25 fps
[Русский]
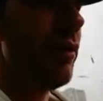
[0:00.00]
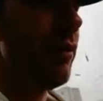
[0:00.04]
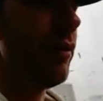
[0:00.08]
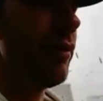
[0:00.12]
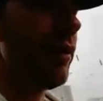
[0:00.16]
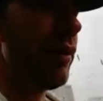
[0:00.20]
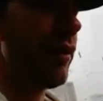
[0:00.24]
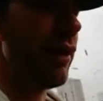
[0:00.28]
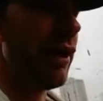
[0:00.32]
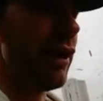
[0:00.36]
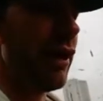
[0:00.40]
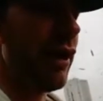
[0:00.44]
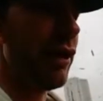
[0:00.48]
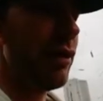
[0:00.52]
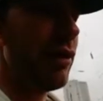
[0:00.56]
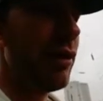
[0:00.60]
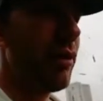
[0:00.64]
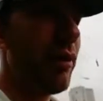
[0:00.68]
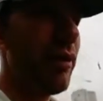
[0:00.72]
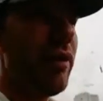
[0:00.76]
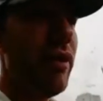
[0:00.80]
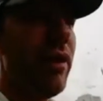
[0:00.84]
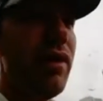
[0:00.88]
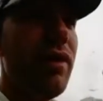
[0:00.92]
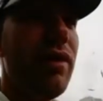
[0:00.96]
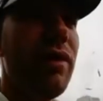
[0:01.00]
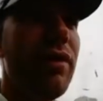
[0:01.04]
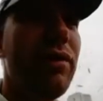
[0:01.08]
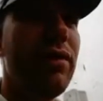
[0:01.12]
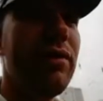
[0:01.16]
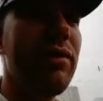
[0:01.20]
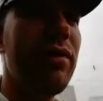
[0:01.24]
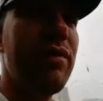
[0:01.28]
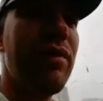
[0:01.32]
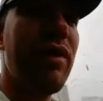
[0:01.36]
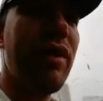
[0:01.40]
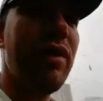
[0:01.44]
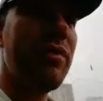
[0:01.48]
на кото...
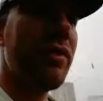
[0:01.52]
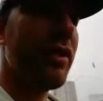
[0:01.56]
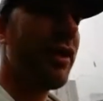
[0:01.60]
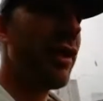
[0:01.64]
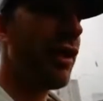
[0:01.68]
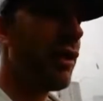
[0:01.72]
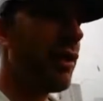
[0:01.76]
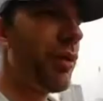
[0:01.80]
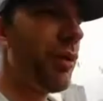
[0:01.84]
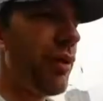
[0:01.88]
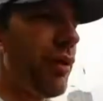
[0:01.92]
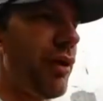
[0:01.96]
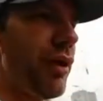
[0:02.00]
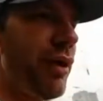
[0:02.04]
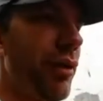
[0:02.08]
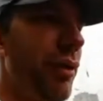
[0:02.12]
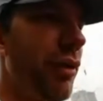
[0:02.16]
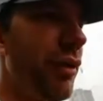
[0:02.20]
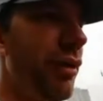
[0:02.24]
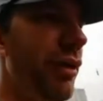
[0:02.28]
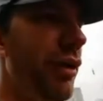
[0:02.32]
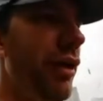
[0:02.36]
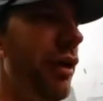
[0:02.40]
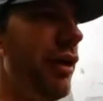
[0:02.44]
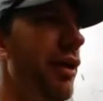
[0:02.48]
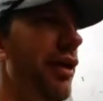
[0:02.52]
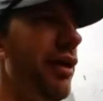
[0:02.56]
во время которой он